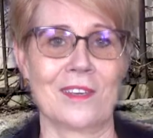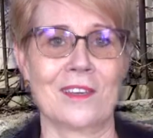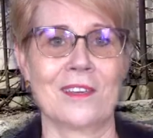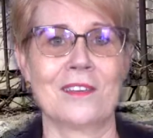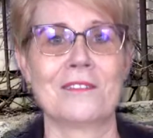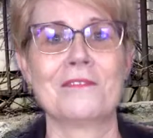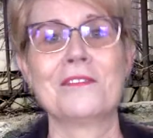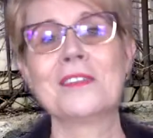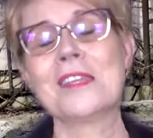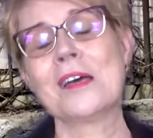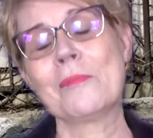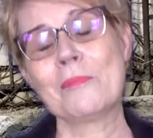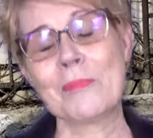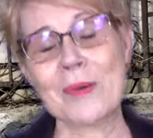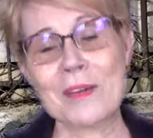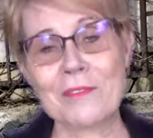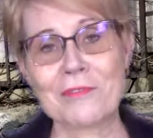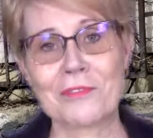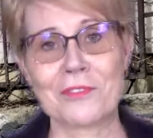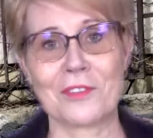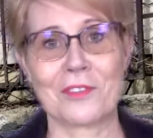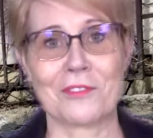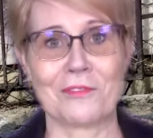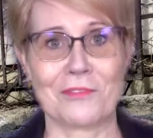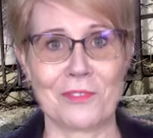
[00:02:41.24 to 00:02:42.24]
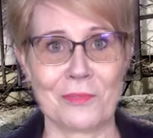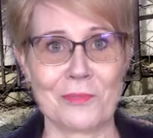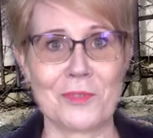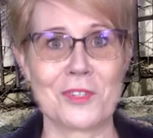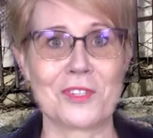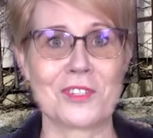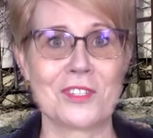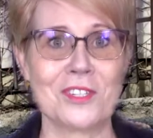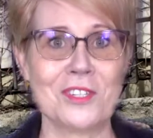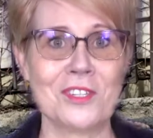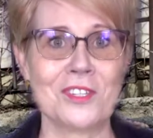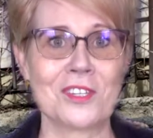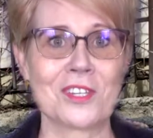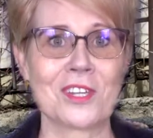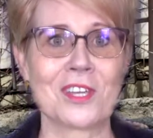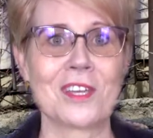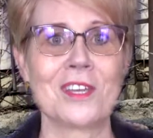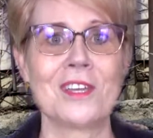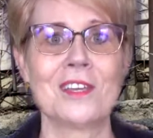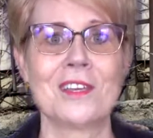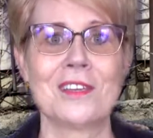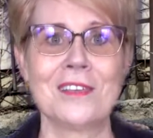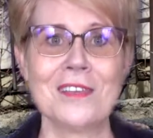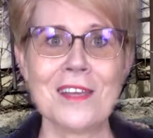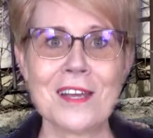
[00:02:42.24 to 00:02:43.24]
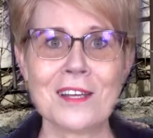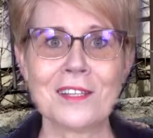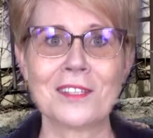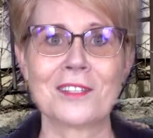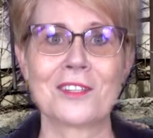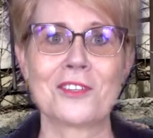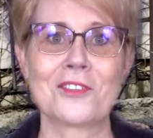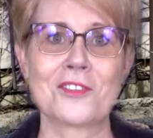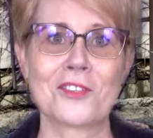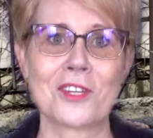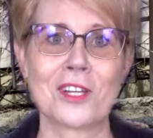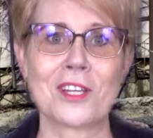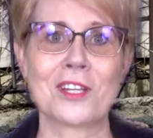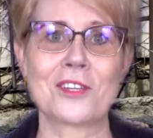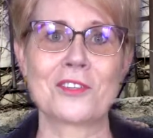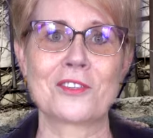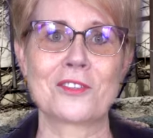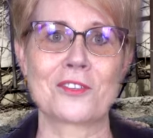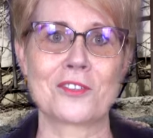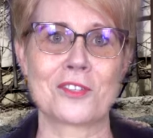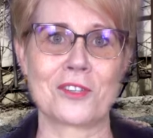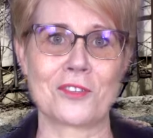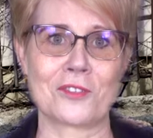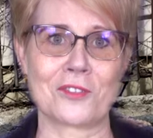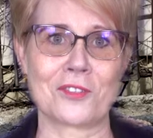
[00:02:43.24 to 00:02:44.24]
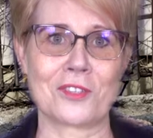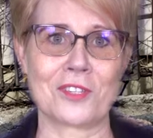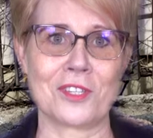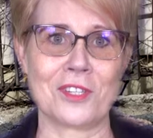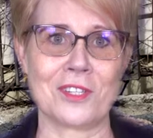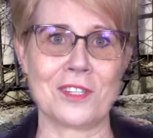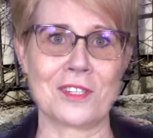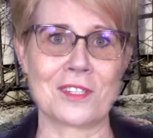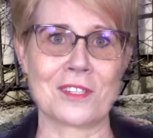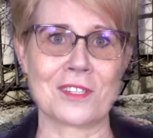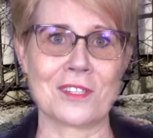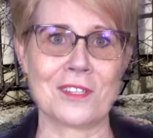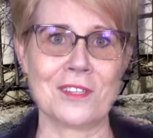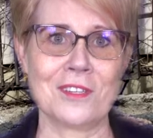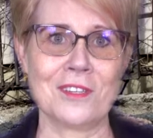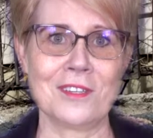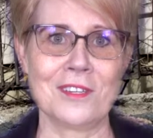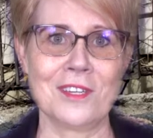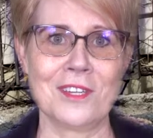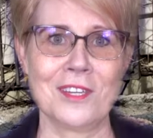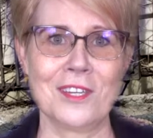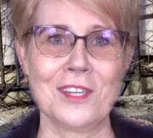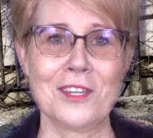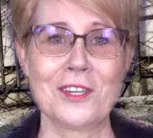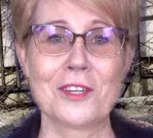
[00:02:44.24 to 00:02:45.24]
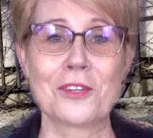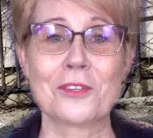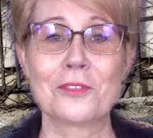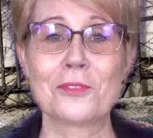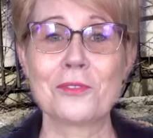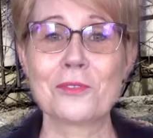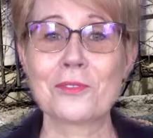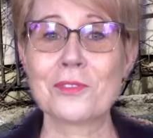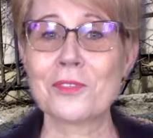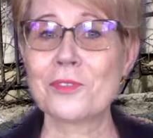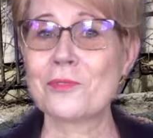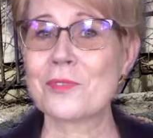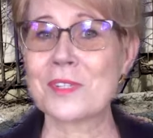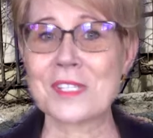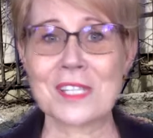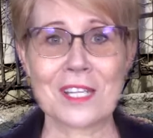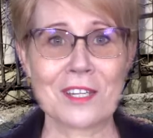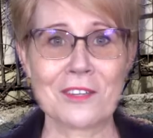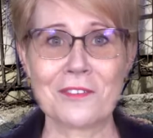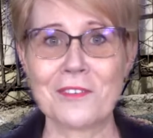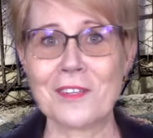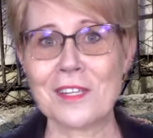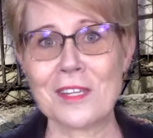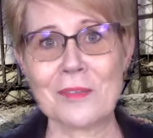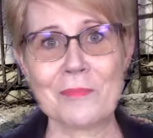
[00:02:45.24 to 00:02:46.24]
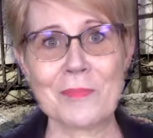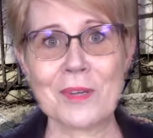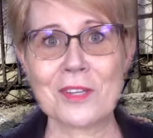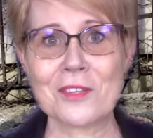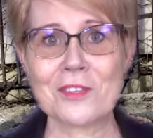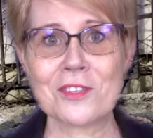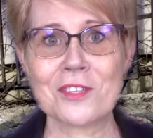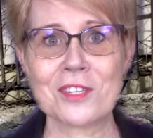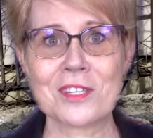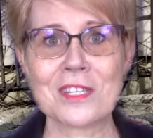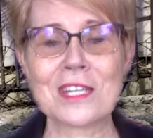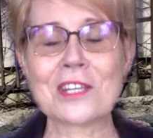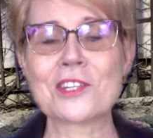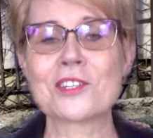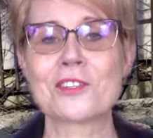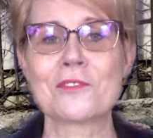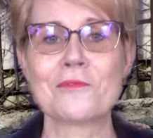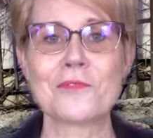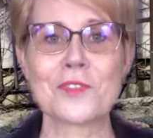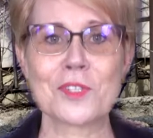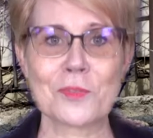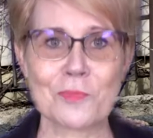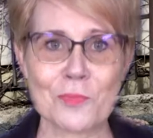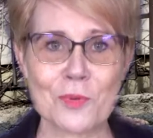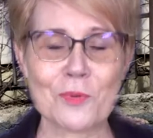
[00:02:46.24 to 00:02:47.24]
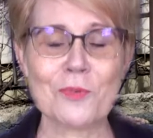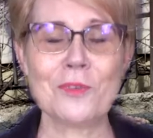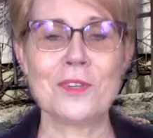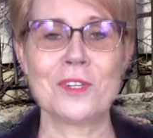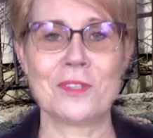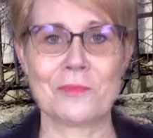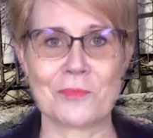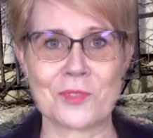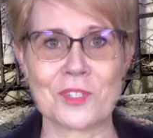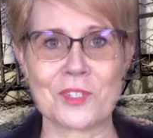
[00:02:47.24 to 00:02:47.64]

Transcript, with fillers: Wy na pewno wymyślicie, jak ten challenge księżnicy, który już za chwilę będzie naszym wspólnym